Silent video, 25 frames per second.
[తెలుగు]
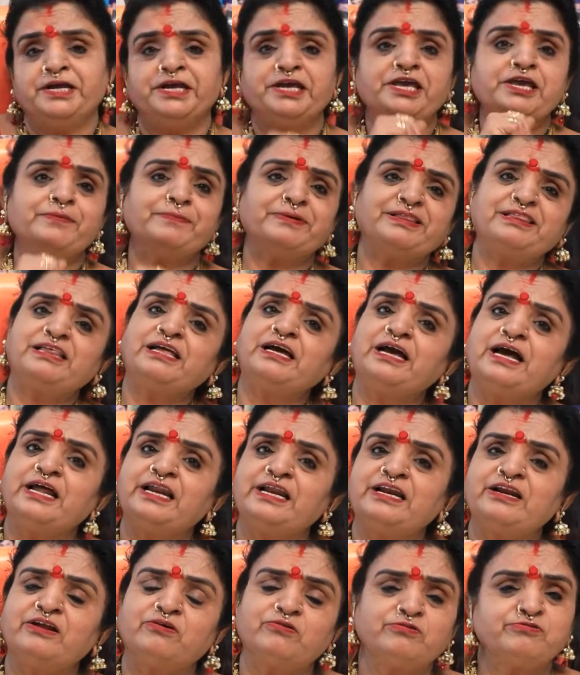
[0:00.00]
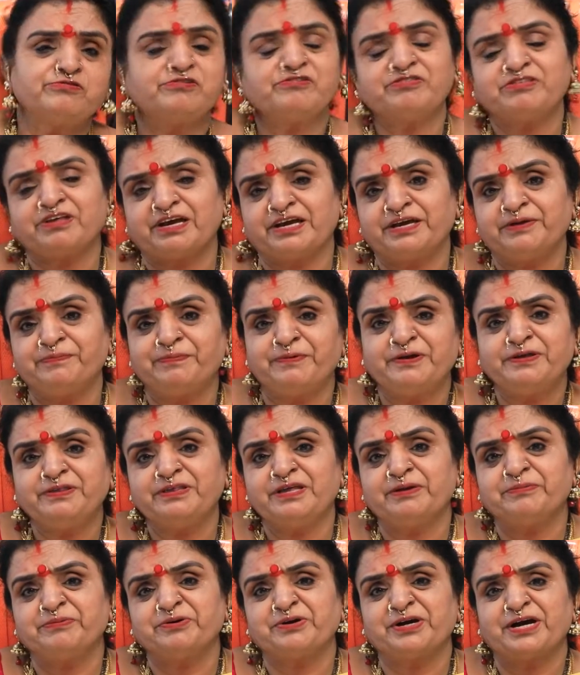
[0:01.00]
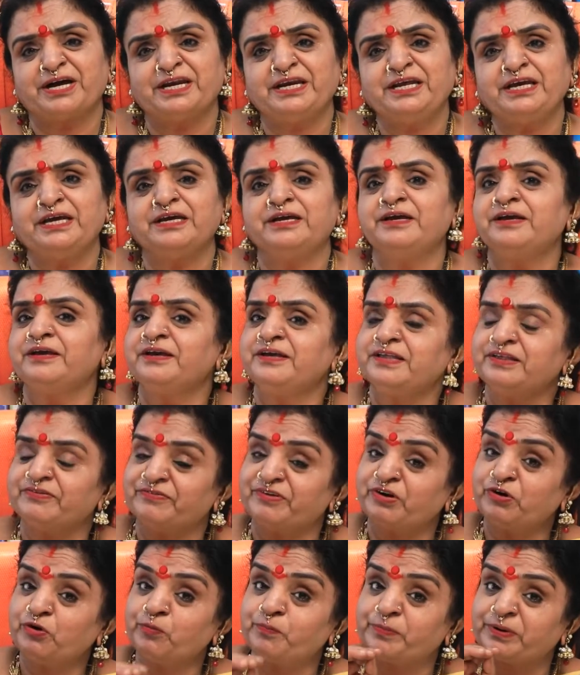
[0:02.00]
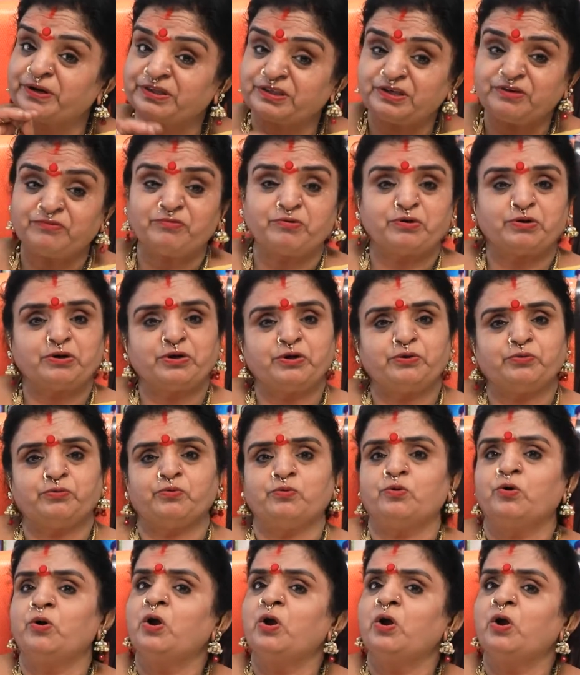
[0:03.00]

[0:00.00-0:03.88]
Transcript: ఈ మధ్య కాలంలో కొంచెం తగ్గిపోయిందేమో కానీ ఇది వరకు ప్రతి ఒక్కరూ